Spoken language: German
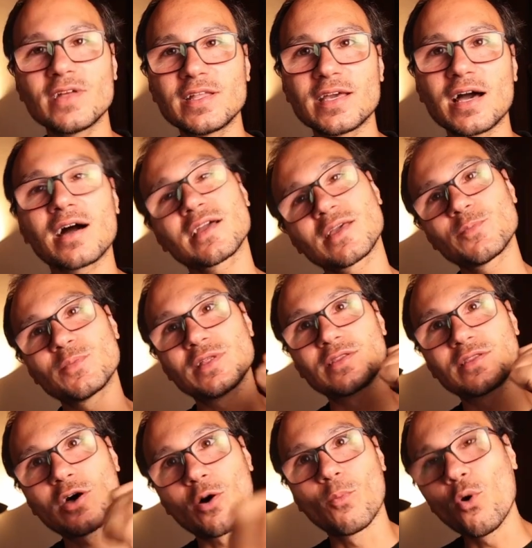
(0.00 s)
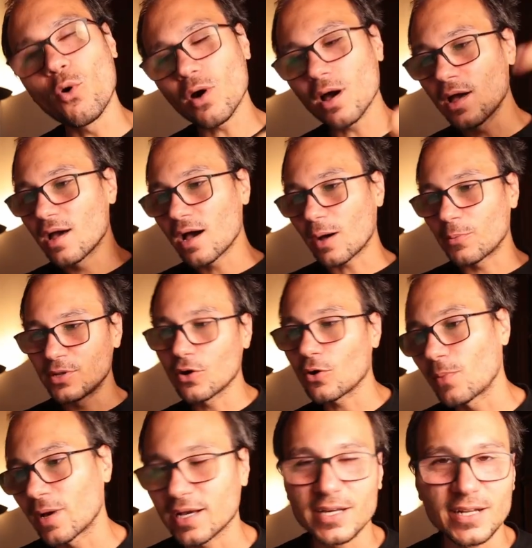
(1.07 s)
Wenn ja, gib mir einen Daumen hoch, abonniere
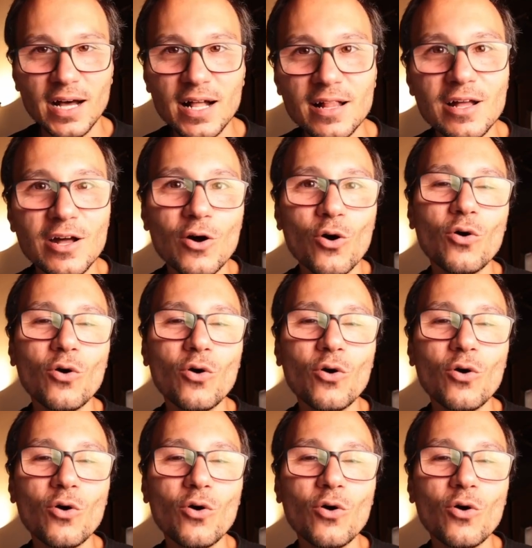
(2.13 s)
auch meinen Kanal